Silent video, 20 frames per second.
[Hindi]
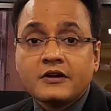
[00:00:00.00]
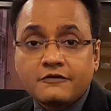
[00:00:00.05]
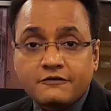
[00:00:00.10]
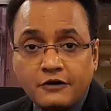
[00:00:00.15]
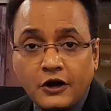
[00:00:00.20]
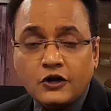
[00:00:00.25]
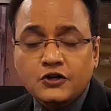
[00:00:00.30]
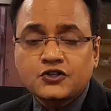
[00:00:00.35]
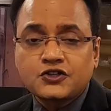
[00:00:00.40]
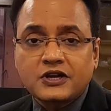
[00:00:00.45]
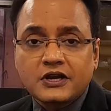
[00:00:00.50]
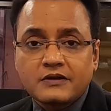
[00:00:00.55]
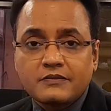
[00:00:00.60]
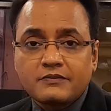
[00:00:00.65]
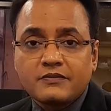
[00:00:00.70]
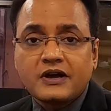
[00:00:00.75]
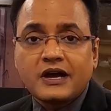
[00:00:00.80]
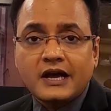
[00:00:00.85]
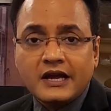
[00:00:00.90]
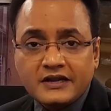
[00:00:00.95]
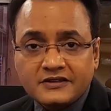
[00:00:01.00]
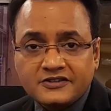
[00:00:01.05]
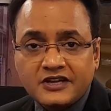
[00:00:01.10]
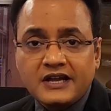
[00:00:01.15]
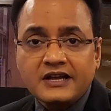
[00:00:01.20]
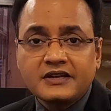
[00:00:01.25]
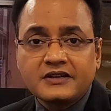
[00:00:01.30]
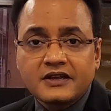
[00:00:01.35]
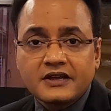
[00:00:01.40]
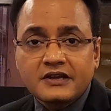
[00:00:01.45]
फौज के
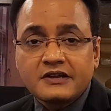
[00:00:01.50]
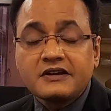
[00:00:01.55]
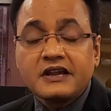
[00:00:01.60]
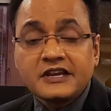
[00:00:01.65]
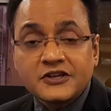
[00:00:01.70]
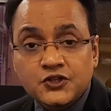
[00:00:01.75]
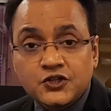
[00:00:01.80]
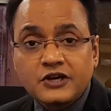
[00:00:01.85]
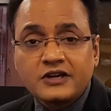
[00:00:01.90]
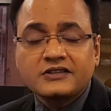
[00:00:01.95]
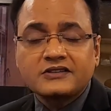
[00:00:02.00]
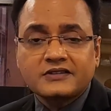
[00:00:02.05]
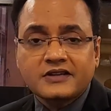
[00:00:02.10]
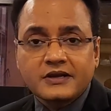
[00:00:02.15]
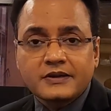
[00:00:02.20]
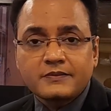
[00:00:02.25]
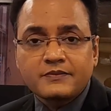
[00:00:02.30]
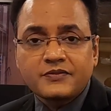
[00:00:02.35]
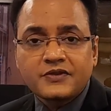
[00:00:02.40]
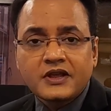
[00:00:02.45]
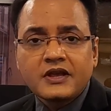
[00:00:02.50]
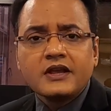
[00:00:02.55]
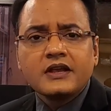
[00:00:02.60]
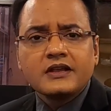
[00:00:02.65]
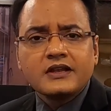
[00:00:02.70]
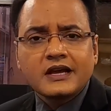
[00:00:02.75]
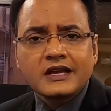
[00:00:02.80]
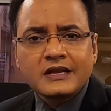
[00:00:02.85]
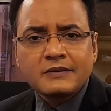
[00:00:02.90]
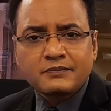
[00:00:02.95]
आईएसआई के रेंजर्स के
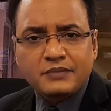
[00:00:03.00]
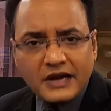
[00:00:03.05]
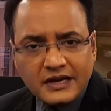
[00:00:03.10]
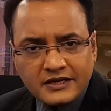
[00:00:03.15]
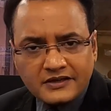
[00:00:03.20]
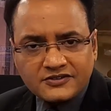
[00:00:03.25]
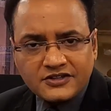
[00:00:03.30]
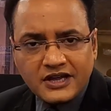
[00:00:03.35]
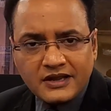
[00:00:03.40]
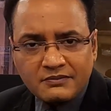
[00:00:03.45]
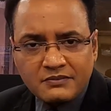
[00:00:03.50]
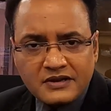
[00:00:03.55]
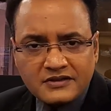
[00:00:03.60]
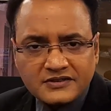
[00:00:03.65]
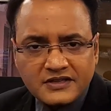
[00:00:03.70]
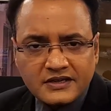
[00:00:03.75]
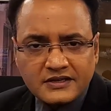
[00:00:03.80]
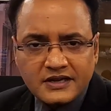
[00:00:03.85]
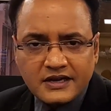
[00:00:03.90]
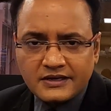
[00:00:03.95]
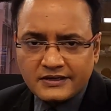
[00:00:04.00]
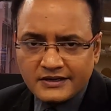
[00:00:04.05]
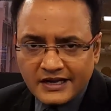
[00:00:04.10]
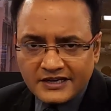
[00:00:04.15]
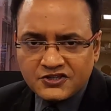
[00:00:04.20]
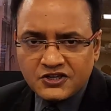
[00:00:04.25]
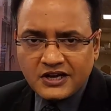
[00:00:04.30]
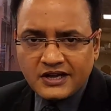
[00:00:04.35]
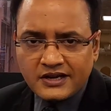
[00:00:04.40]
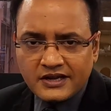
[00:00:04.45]
यानी पाकिस्तान में सरकार
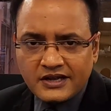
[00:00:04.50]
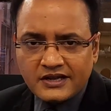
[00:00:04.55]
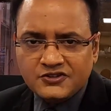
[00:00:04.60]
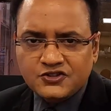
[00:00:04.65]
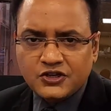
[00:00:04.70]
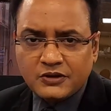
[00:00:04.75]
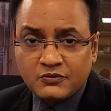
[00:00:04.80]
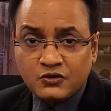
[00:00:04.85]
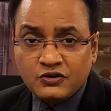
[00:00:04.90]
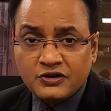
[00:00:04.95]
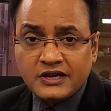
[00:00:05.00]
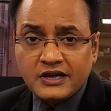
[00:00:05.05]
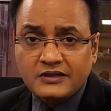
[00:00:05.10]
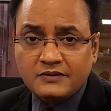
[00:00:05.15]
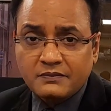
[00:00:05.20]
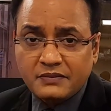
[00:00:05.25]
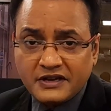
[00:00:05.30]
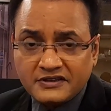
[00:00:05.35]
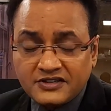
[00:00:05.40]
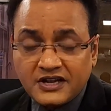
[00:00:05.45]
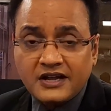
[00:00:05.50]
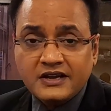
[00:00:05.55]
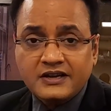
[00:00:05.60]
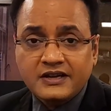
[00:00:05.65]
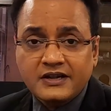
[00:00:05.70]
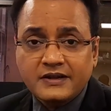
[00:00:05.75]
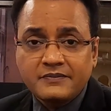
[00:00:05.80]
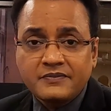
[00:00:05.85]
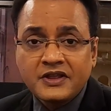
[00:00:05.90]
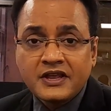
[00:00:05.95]
लाचार है जमहूरियत बेजार
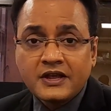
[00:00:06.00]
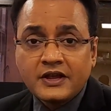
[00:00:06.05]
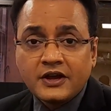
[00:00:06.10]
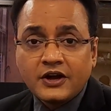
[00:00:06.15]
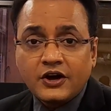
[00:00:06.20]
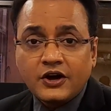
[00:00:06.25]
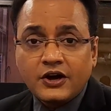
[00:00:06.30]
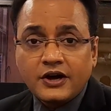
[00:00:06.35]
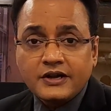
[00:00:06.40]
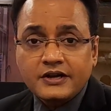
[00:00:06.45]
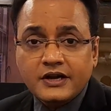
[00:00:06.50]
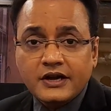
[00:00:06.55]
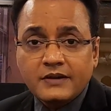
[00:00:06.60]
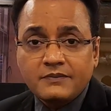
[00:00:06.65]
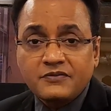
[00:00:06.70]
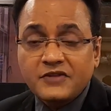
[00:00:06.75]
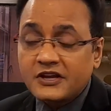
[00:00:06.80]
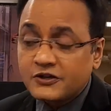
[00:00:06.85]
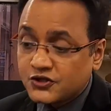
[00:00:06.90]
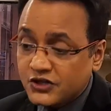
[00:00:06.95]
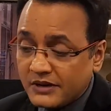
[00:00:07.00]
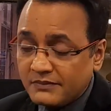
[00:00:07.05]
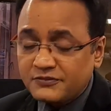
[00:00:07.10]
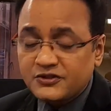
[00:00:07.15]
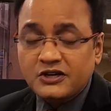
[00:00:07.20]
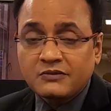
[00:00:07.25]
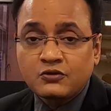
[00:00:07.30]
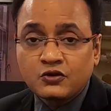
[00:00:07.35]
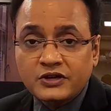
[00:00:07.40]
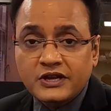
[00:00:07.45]
है और जब
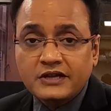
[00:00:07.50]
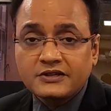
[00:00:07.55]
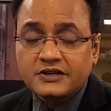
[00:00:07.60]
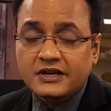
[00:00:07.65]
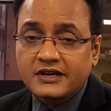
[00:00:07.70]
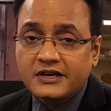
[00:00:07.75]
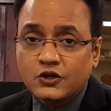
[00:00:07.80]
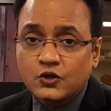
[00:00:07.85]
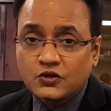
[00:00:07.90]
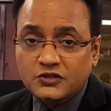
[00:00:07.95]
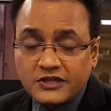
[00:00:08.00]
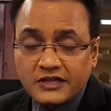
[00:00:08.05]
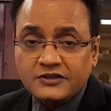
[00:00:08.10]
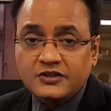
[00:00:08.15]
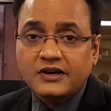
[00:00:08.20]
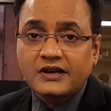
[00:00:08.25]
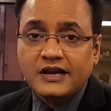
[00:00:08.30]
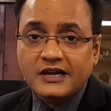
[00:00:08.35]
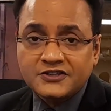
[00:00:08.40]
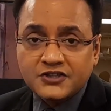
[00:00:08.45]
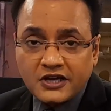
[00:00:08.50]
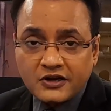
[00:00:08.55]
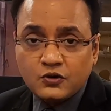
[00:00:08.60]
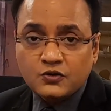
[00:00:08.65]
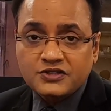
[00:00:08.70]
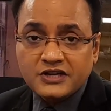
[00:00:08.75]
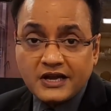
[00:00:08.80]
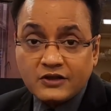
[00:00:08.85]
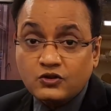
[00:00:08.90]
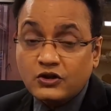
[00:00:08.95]
जमहूरियत यानी लोकतंत्र लाचार
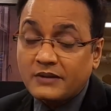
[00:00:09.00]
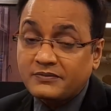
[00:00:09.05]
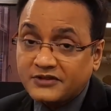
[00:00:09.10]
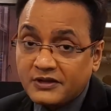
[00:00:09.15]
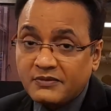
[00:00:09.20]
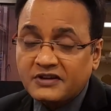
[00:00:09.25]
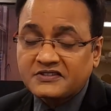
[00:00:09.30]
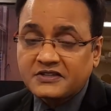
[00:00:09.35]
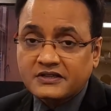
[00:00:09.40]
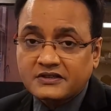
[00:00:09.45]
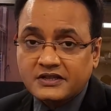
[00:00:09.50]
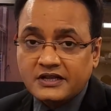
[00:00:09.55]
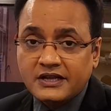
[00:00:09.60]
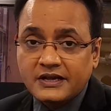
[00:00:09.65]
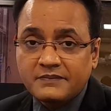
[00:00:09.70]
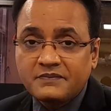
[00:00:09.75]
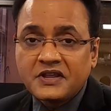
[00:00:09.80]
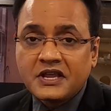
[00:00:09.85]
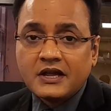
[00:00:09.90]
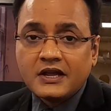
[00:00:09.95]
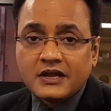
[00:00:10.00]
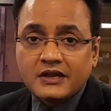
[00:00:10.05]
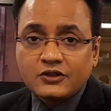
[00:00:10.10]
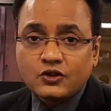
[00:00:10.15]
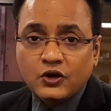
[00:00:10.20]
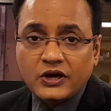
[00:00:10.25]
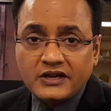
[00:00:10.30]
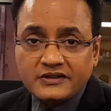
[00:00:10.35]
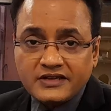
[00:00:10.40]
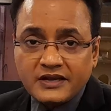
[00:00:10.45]
हो जाए तो आप समझ सकते हैं
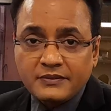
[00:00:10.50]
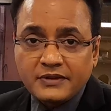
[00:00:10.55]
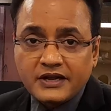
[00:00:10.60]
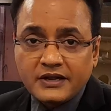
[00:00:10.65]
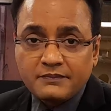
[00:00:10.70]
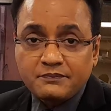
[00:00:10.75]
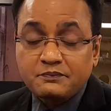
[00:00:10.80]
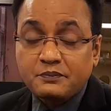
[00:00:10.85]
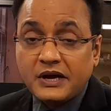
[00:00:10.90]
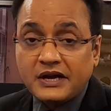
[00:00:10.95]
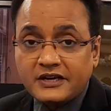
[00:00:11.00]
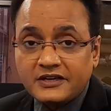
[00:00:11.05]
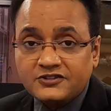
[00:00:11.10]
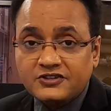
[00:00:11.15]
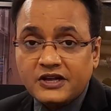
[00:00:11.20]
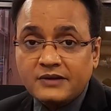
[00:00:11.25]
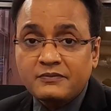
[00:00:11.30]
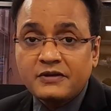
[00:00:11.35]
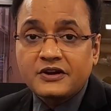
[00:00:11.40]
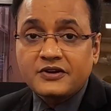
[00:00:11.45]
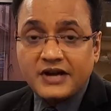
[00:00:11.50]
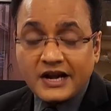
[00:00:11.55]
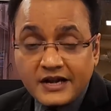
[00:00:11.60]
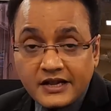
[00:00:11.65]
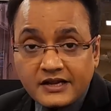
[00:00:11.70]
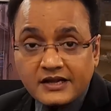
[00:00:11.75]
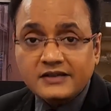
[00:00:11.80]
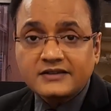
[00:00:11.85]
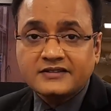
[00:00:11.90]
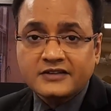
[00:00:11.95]
तो ऐसे में पाकिस्तान में
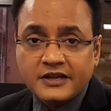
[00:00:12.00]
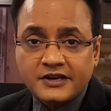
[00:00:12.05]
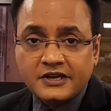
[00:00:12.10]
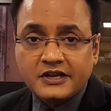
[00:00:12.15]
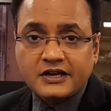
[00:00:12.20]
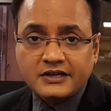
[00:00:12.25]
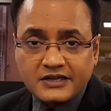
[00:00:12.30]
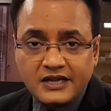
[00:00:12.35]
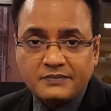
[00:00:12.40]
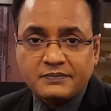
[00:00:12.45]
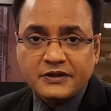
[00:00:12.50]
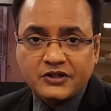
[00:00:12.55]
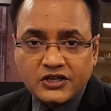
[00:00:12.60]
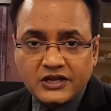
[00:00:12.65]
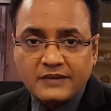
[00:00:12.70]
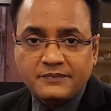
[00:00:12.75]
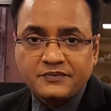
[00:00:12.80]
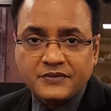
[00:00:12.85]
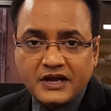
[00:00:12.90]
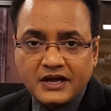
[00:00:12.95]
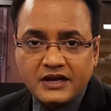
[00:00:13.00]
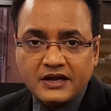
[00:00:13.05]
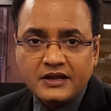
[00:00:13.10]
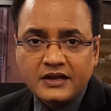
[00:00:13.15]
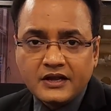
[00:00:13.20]
रेडिकल्स यानी कट्टरपंथी अपना